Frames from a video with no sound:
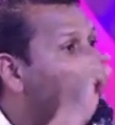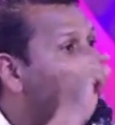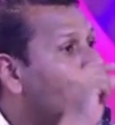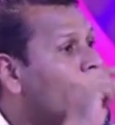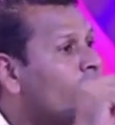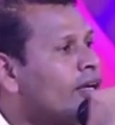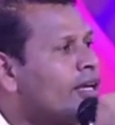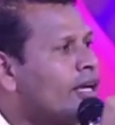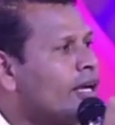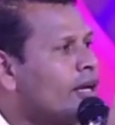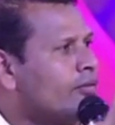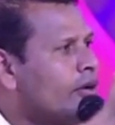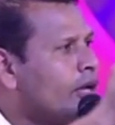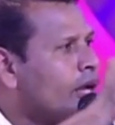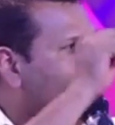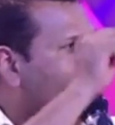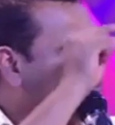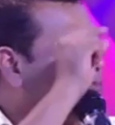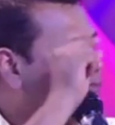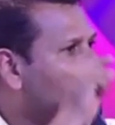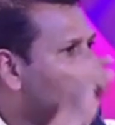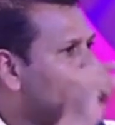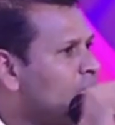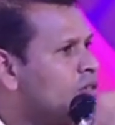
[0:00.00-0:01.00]
ஆண்டவரை
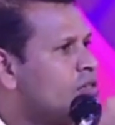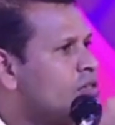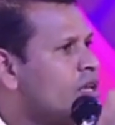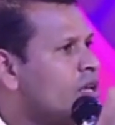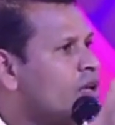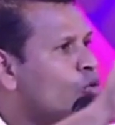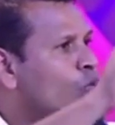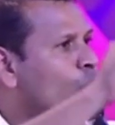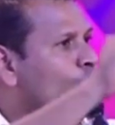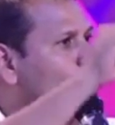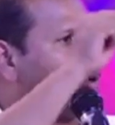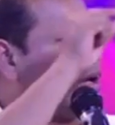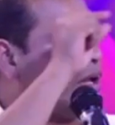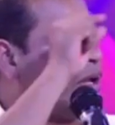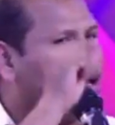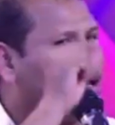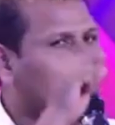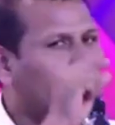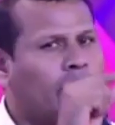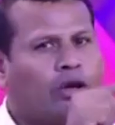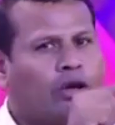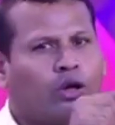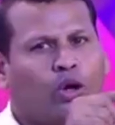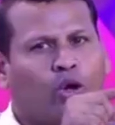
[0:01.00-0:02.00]
பற்றி கொண்ட
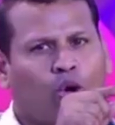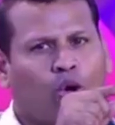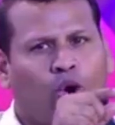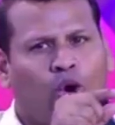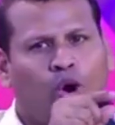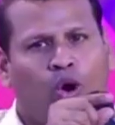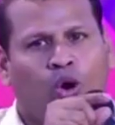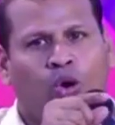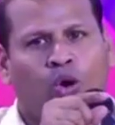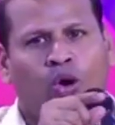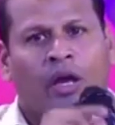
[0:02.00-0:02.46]
நீங்களோ